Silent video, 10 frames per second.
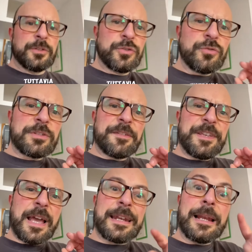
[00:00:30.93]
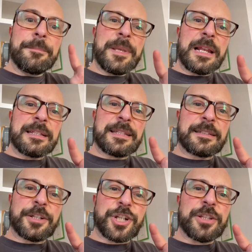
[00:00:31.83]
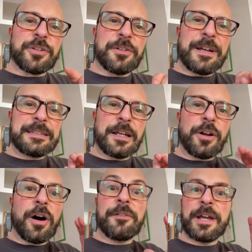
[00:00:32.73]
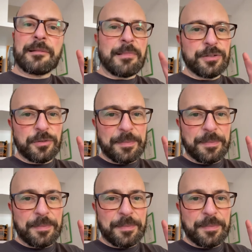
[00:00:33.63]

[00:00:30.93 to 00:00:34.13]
Tuttavia nel 1799, a quanto